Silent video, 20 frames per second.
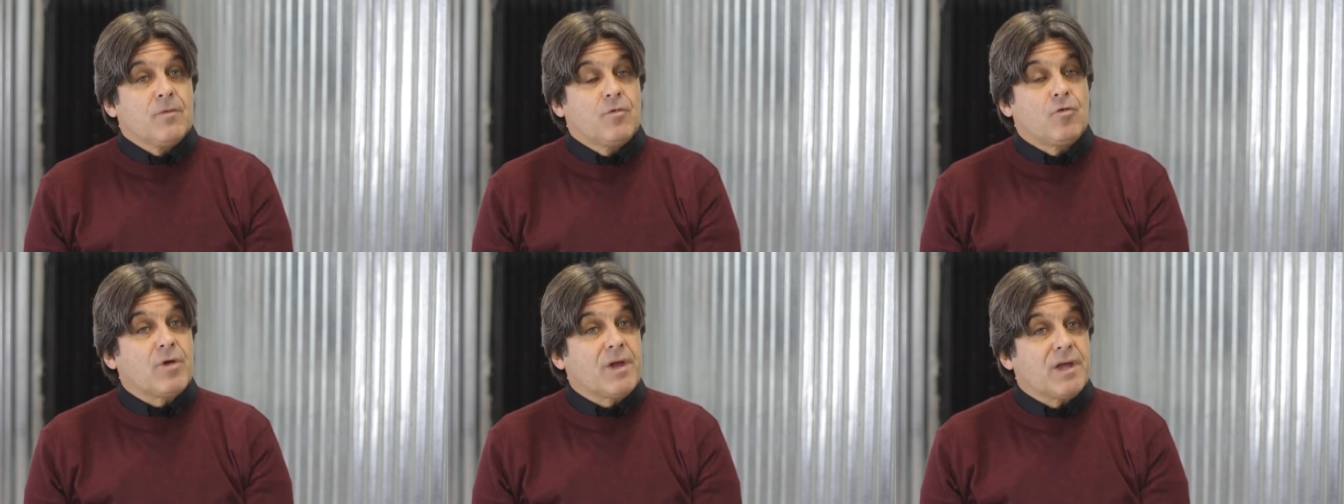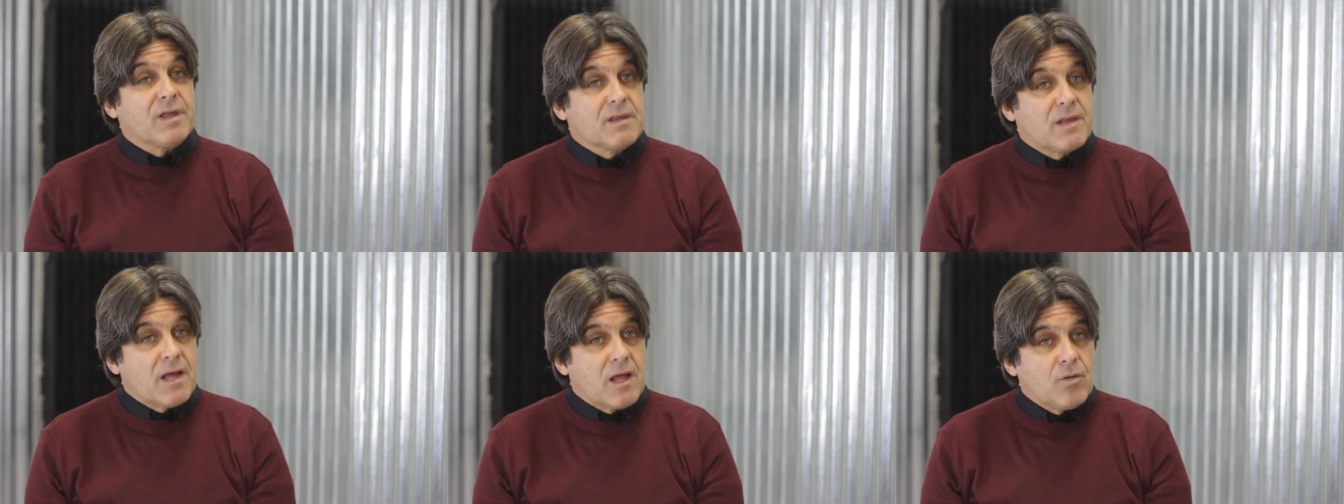yo que
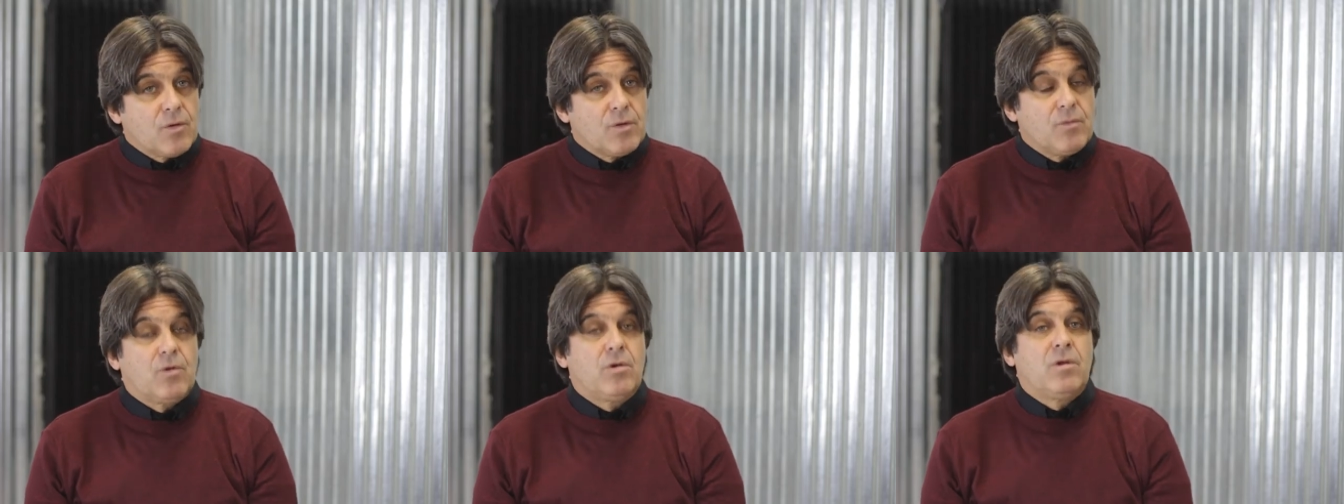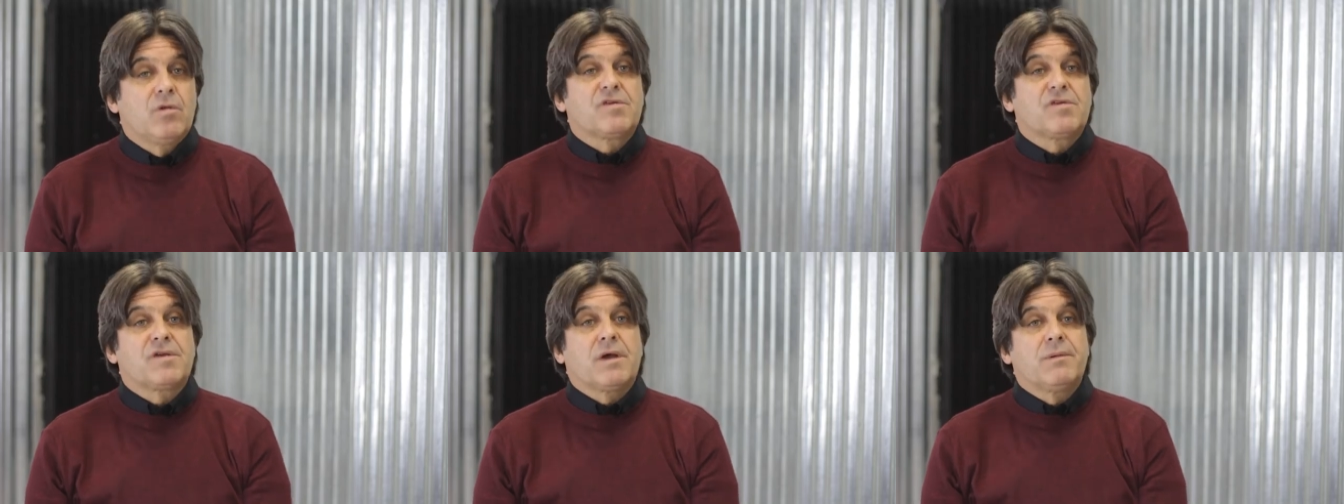he estado, y
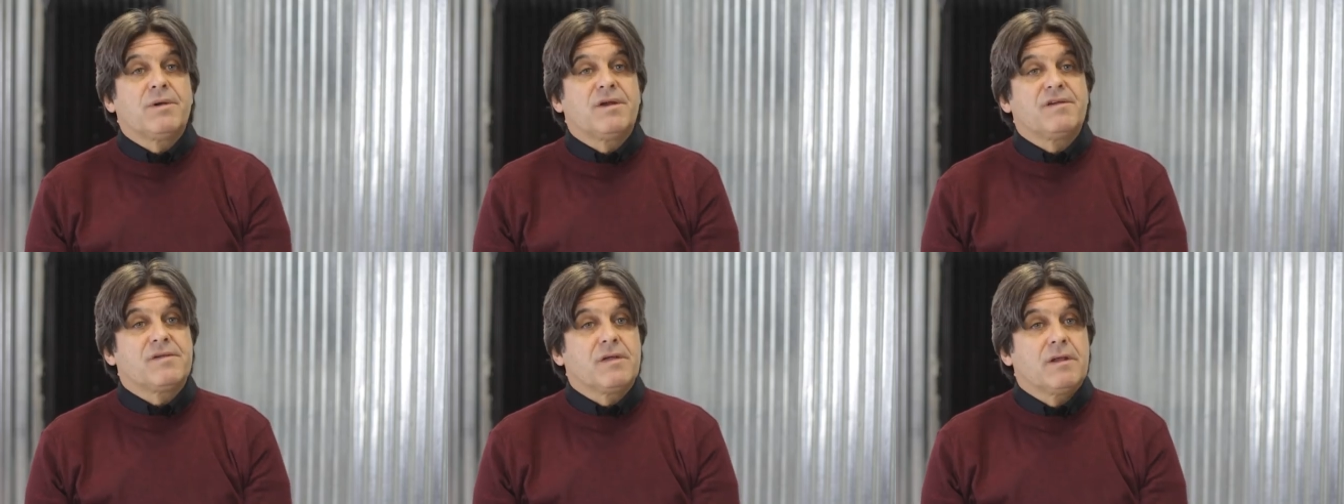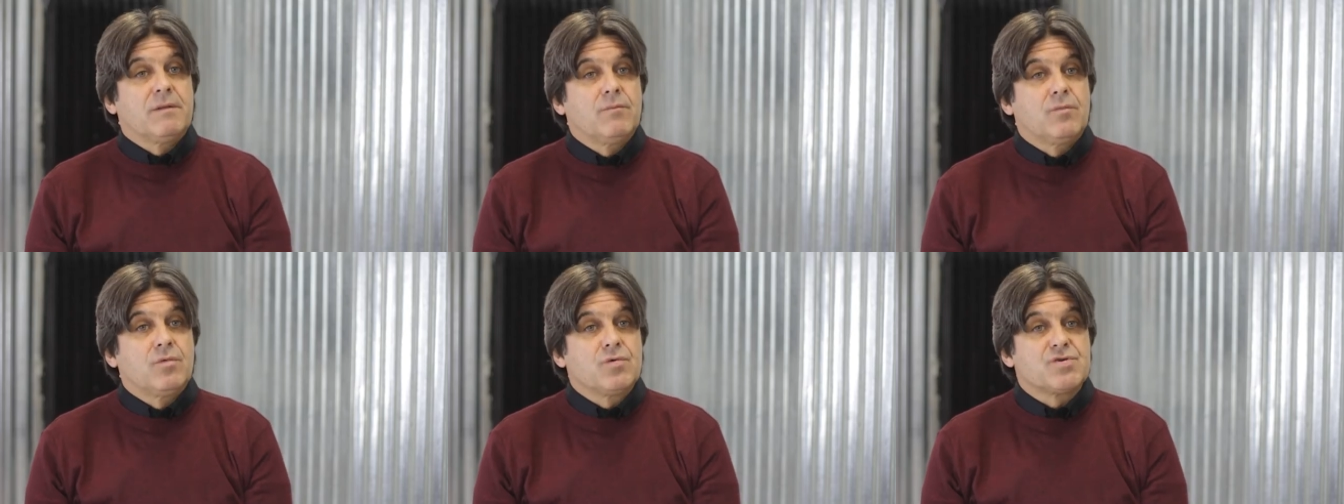vos lo sabés,
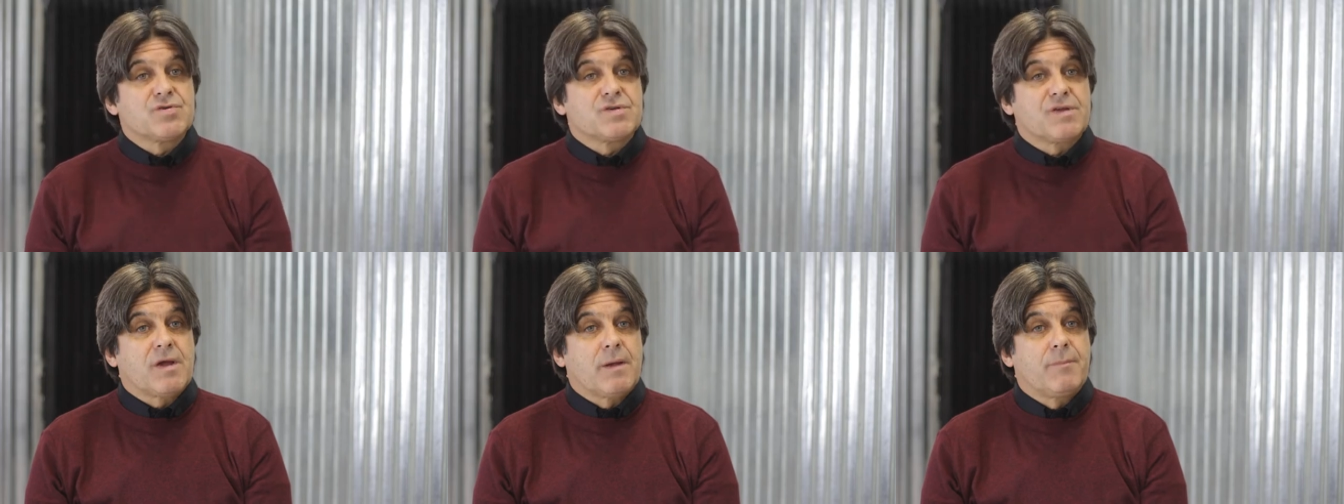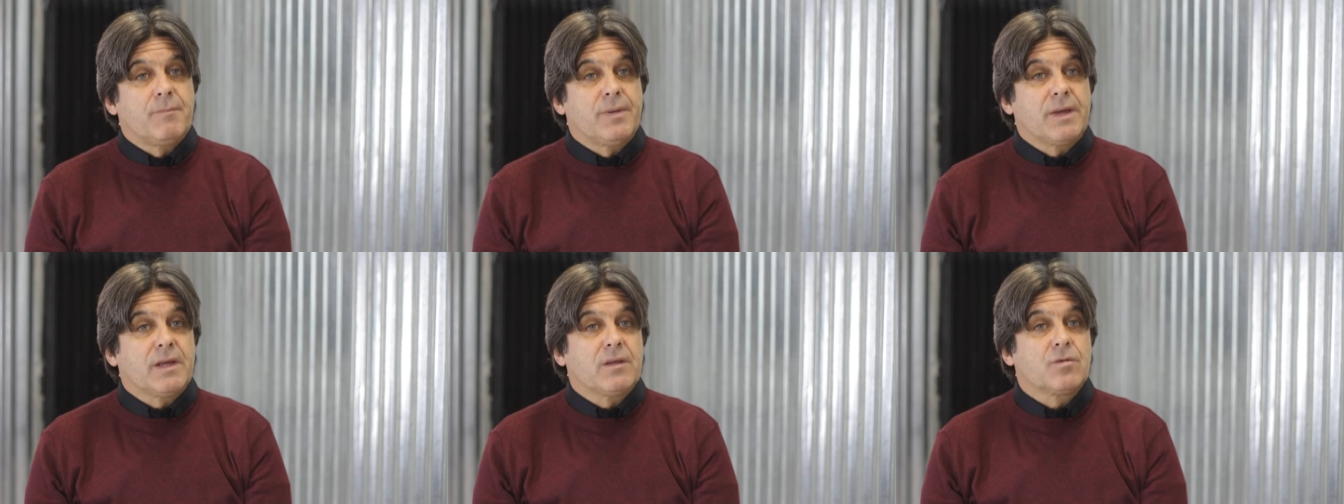en muchos
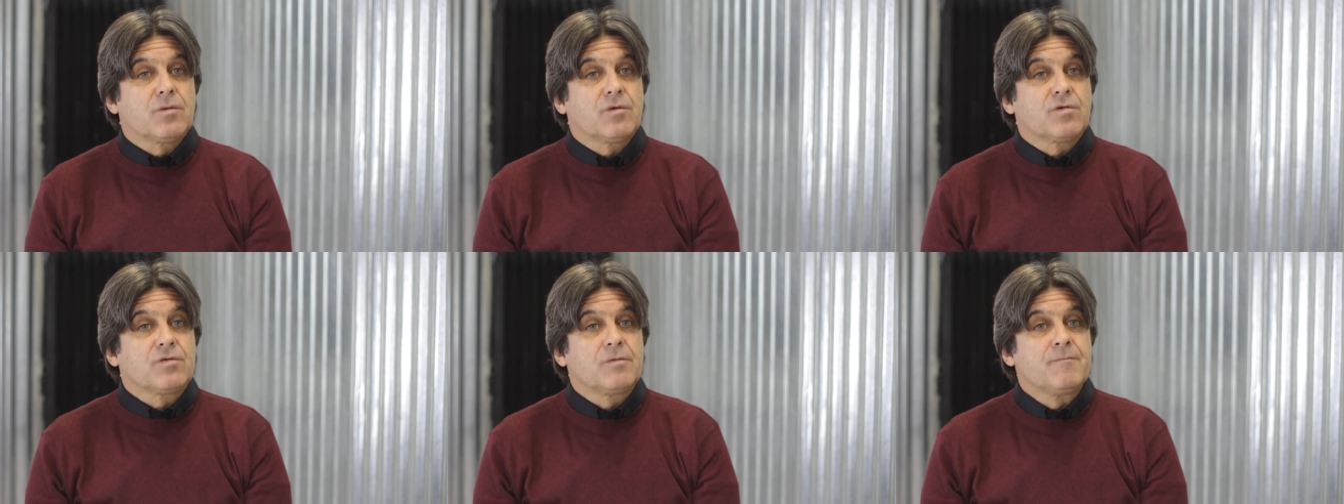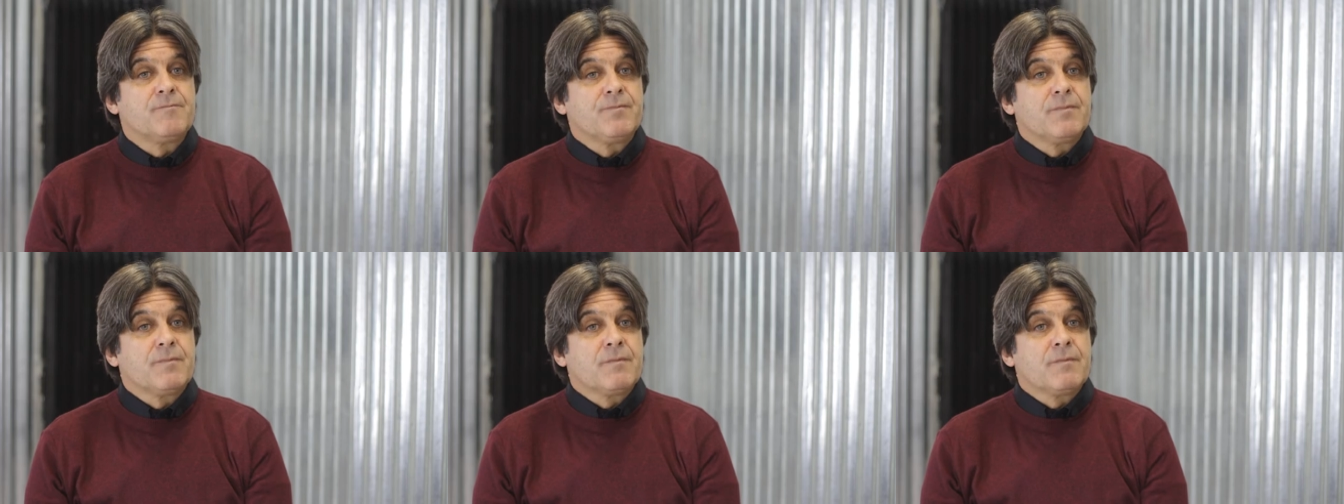aspectos